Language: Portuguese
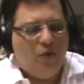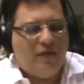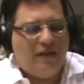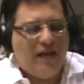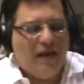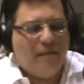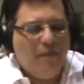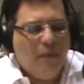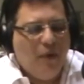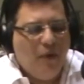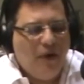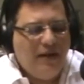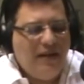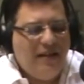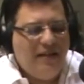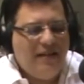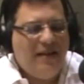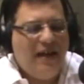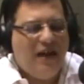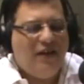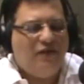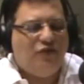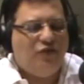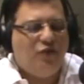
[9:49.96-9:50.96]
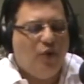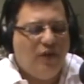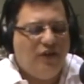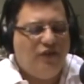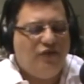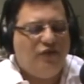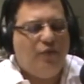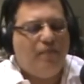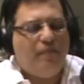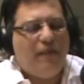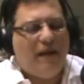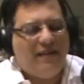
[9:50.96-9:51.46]
os amores e as
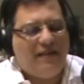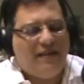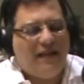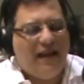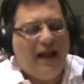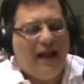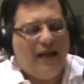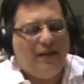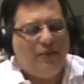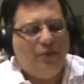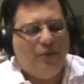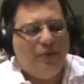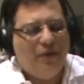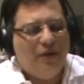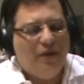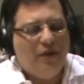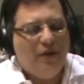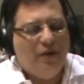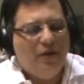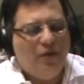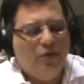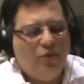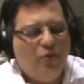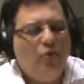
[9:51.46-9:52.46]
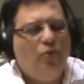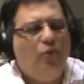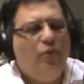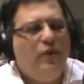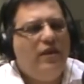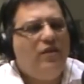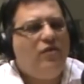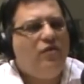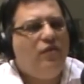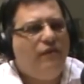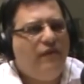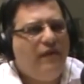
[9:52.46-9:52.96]
dores do passado, tudo
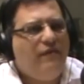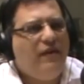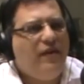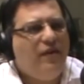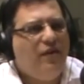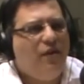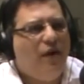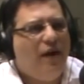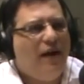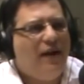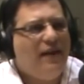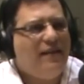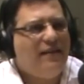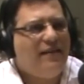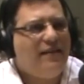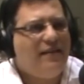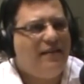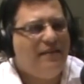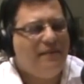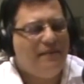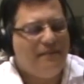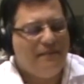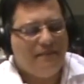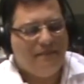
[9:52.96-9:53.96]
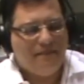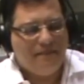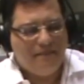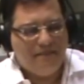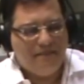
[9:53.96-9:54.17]
isso vive em nós.